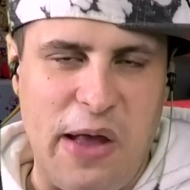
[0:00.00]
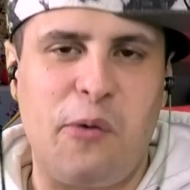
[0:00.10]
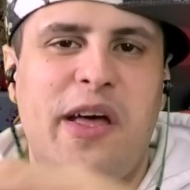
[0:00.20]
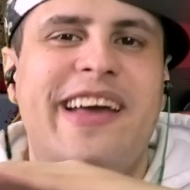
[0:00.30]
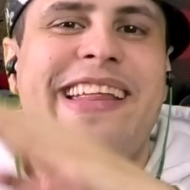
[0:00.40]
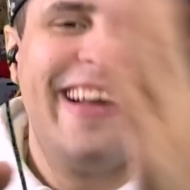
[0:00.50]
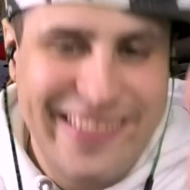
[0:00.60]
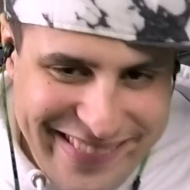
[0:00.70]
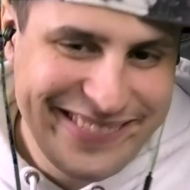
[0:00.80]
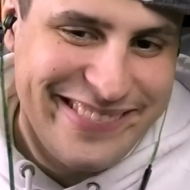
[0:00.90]
猫だけに
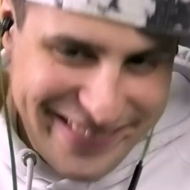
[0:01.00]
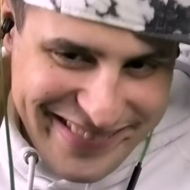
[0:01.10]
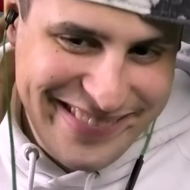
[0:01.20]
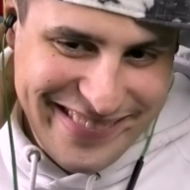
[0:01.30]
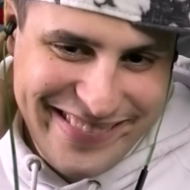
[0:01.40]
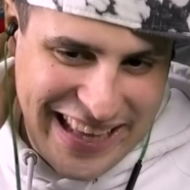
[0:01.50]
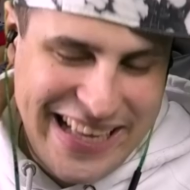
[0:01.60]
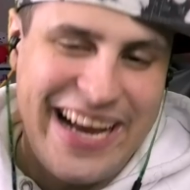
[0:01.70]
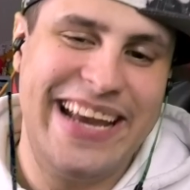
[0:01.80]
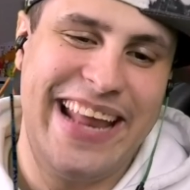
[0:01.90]
なでかいよな
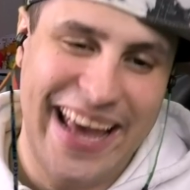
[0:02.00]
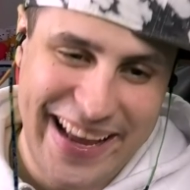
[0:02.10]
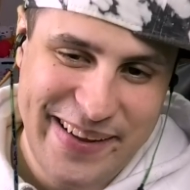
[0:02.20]
でかいね